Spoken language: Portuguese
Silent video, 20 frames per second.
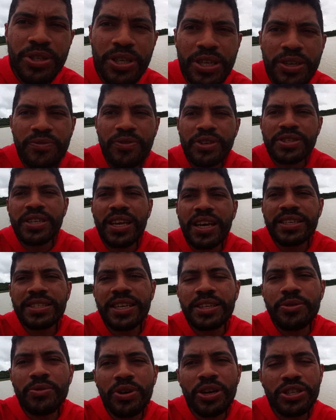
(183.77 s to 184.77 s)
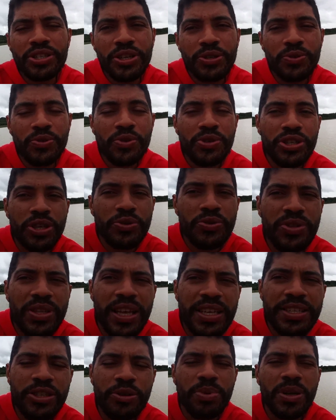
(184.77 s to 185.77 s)
dia que você aceitou a Jesus, Jesus
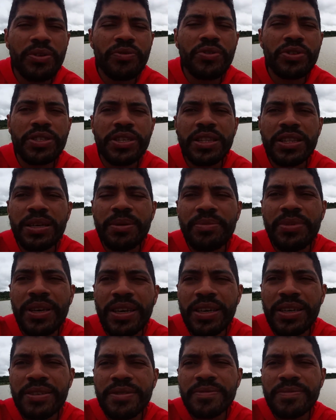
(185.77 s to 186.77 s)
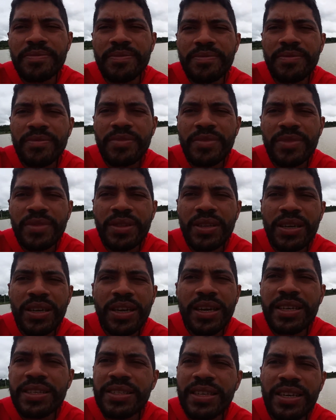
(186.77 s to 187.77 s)
nasceu para você também.
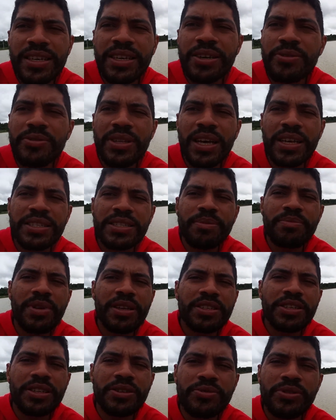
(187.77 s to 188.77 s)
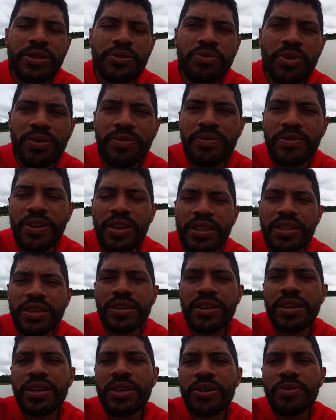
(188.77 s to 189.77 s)
Essa aí é o nascimento de Jesus na tua
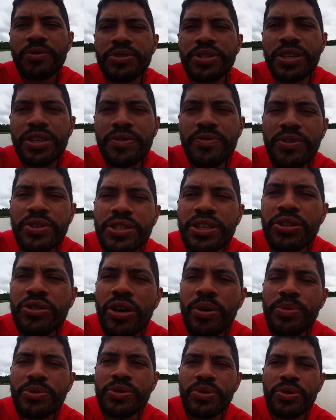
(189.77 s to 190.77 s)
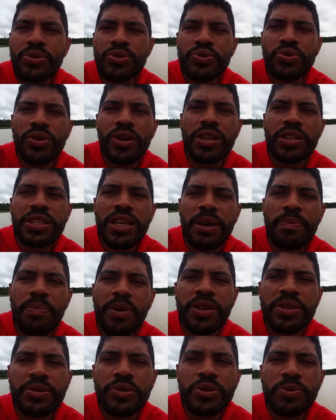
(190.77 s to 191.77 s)
vida. O dia que você dobra os seus joelhos, se
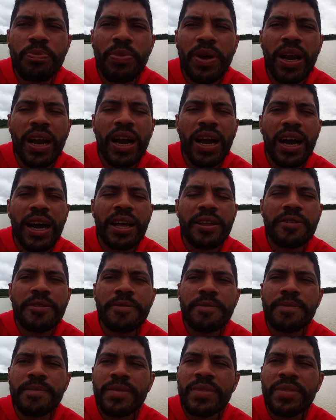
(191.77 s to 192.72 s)
arrepende dos seus pecados